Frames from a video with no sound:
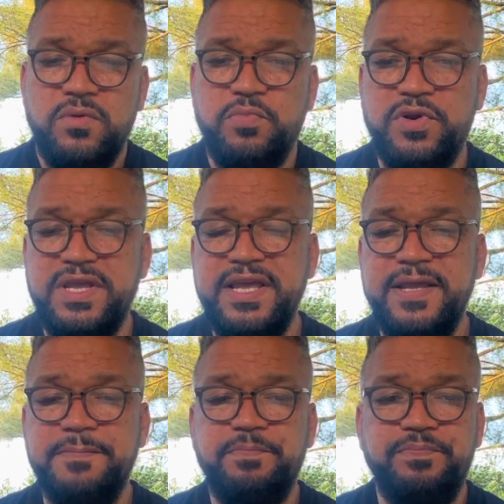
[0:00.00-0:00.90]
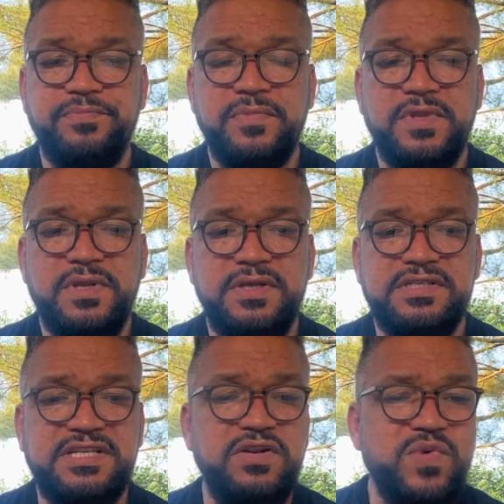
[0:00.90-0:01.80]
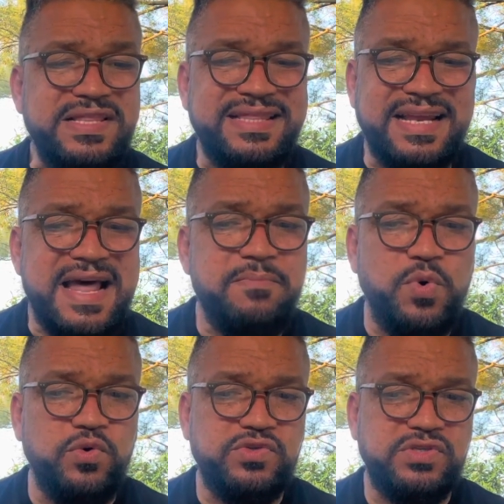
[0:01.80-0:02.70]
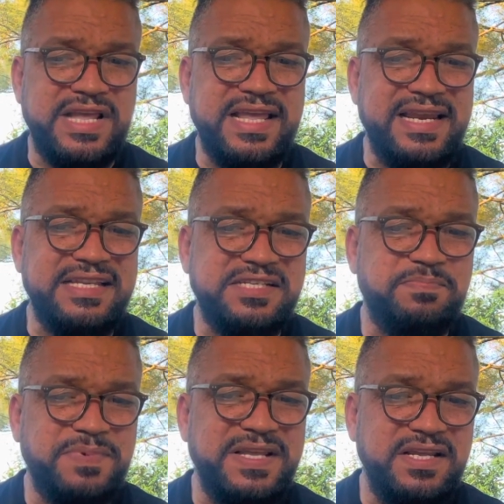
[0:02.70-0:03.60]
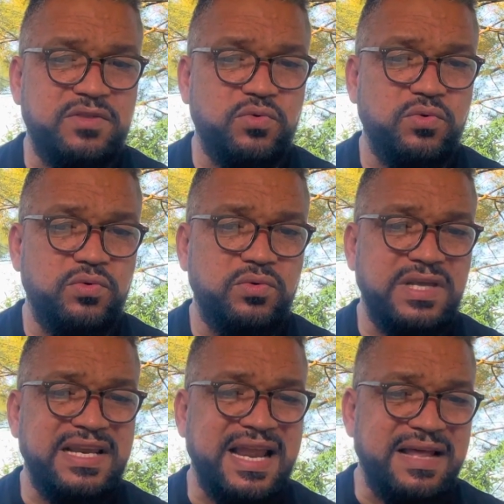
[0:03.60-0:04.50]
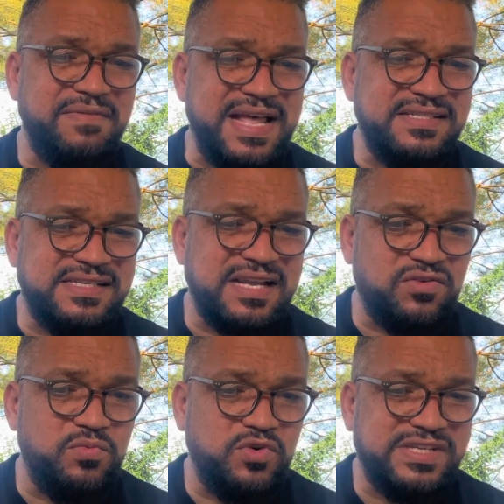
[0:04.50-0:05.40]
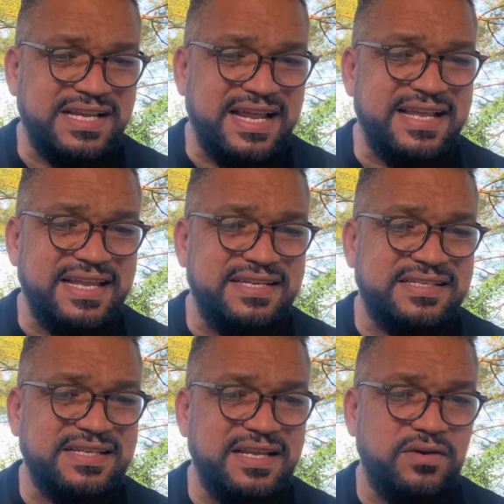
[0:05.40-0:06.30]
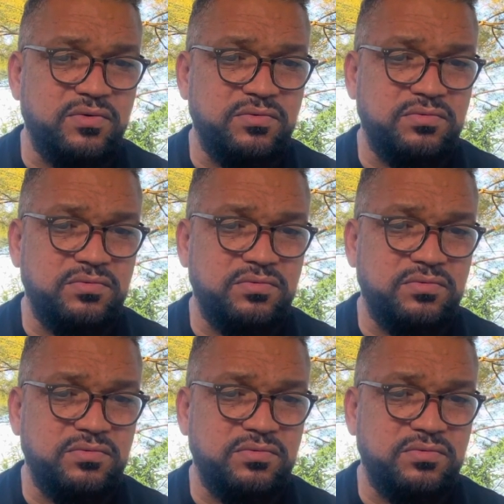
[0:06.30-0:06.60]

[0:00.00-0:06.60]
Porque si no entramos en el espíritu y la alabanza como será en el cielo,